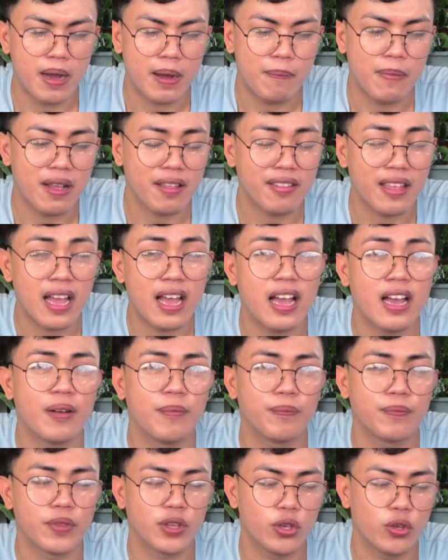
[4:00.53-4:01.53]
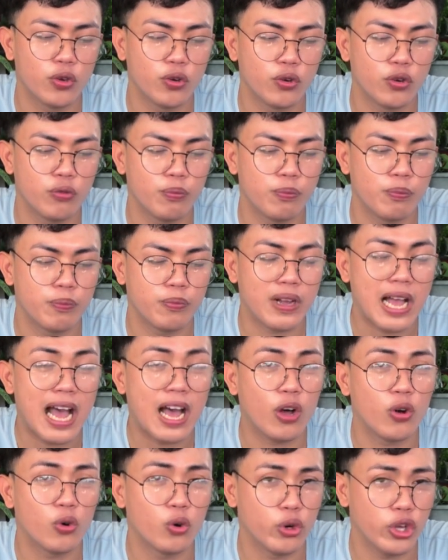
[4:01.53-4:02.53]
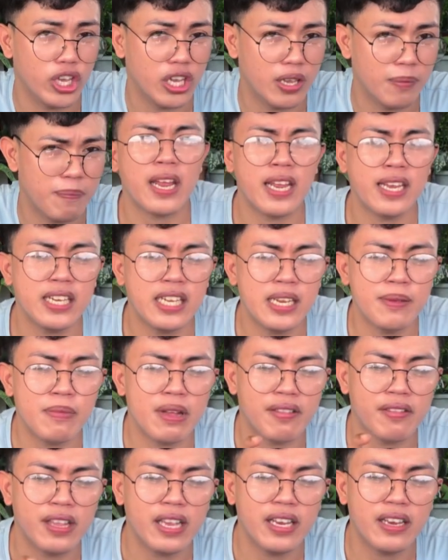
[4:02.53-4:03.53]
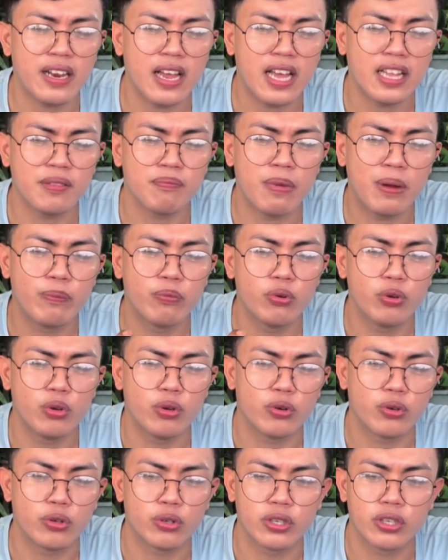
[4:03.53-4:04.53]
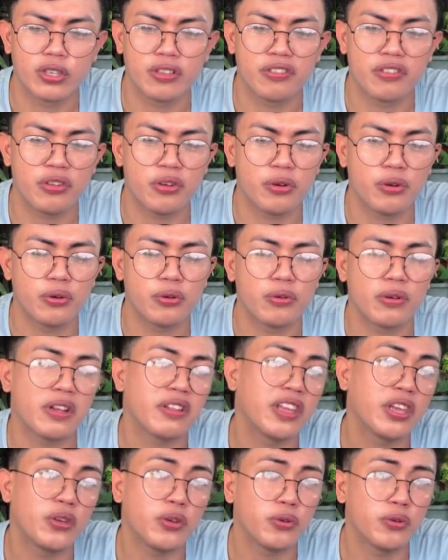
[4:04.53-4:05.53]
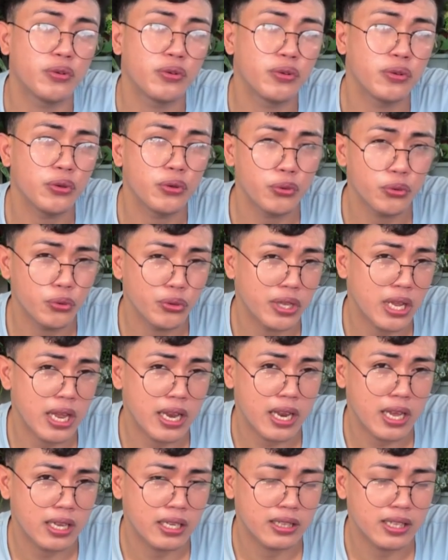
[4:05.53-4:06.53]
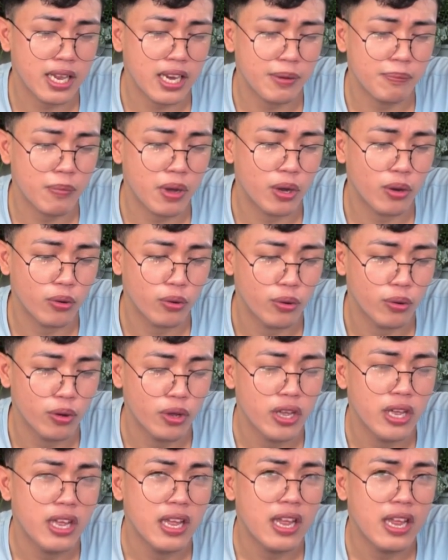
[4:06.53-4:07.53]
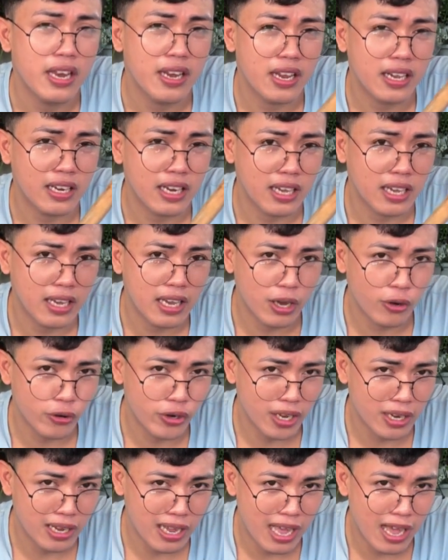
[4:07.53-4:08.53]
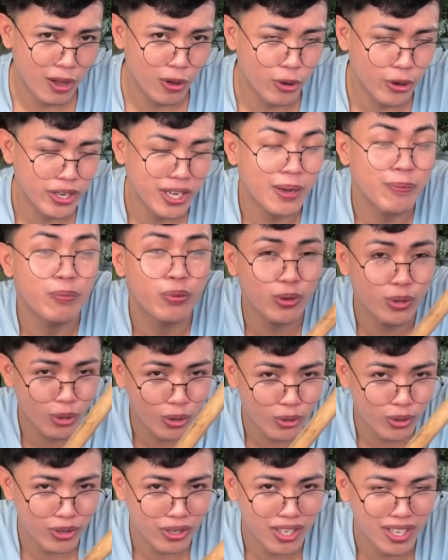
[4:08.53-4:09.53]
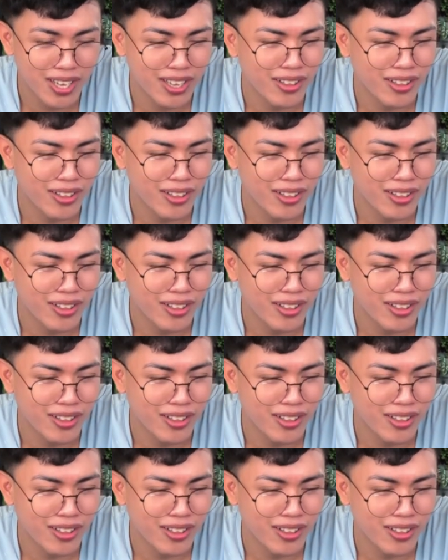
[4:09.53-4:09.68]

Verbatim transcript: mabasa yung kahoy para hindi masira at mabulok so kasi yung, yung una nagtanim ako naglagay ako ng kahoy na bulok